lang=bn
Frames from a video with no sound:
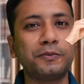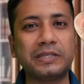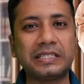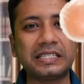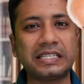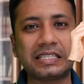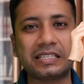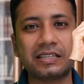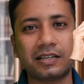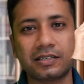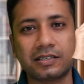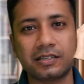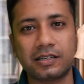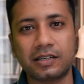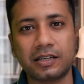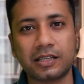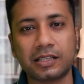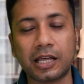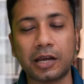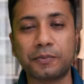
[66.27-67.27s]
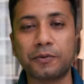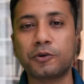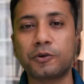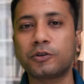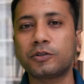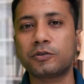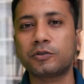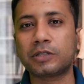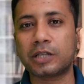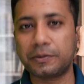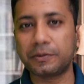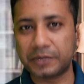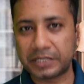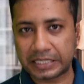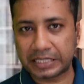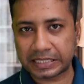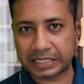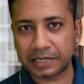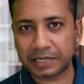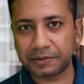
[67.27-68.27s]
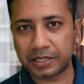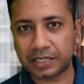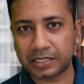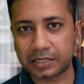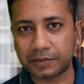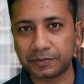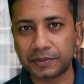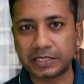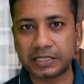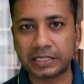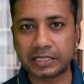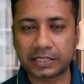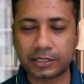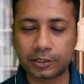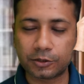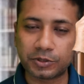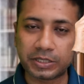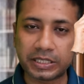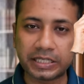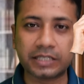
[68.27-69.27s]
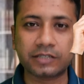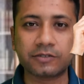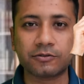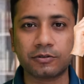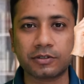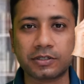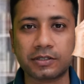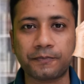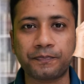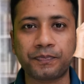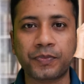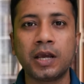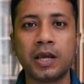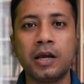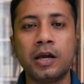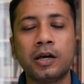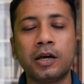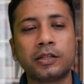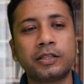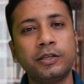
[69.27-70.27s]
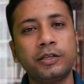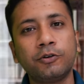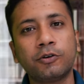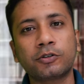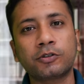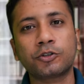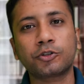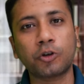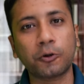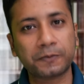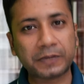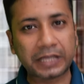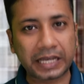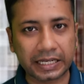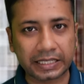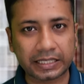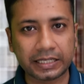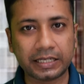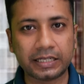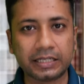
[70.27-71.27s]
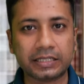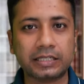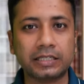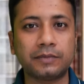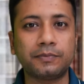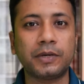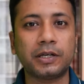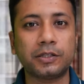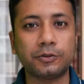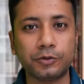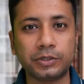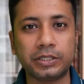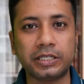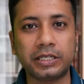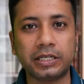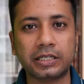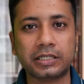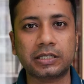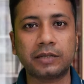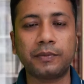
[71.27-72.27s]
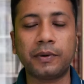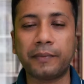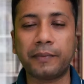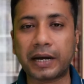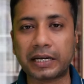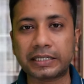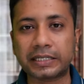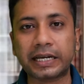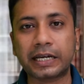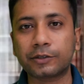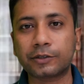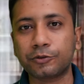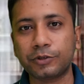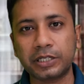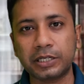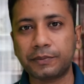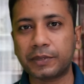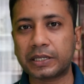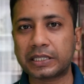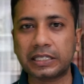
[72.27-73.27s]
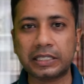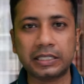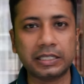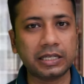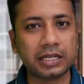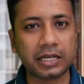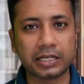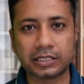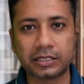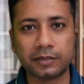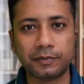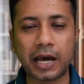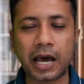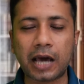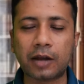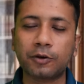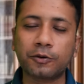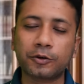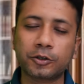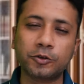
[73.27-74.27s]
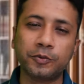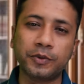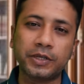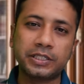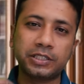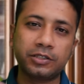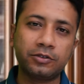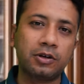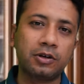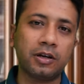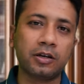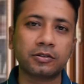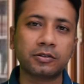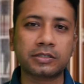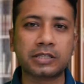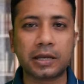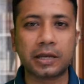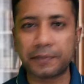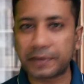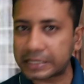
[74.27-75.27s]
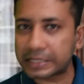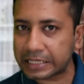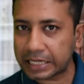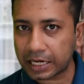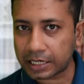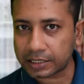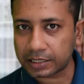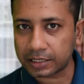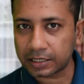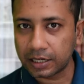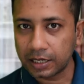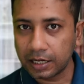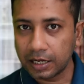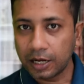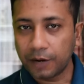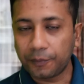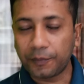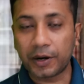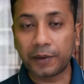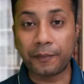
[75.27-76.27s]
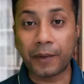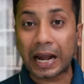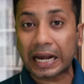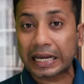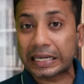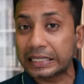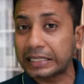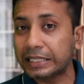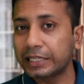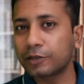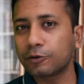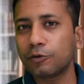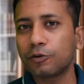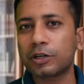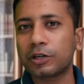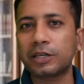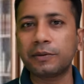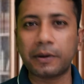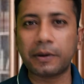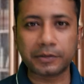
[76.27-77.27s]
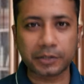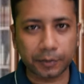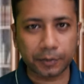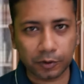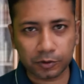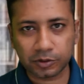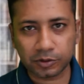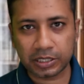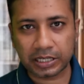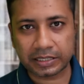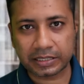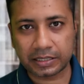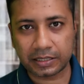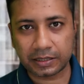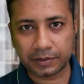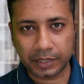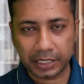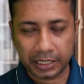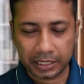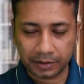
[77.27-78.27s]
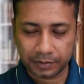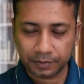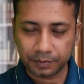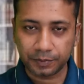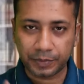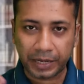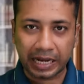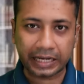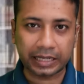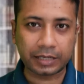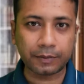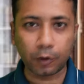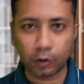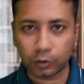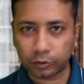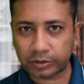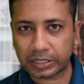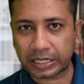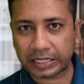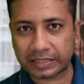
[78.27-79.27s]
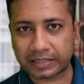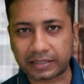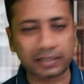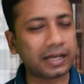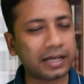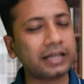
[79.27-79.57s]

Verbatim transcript: বিজনেসে আসছেন না তারপরেও কিন্তু তার বিজনেস থেমে আছে বিজনেস কিন্তু ঠিকই চলছে তিনি হয়তো সপ্তাহে একদিন আসেন বা দুই দিন আসেন বা মাসে এক দুই দিন বা তিন দিন আসেন বা আরো একটু বেশি ধরলে হয়তো চার পাঁচ দিন আসেন বাট বাকি দিনগুলো কি ব্যবসা বন্ধ থাকছে এই ব্যাংকটি বন্ধ থাকছে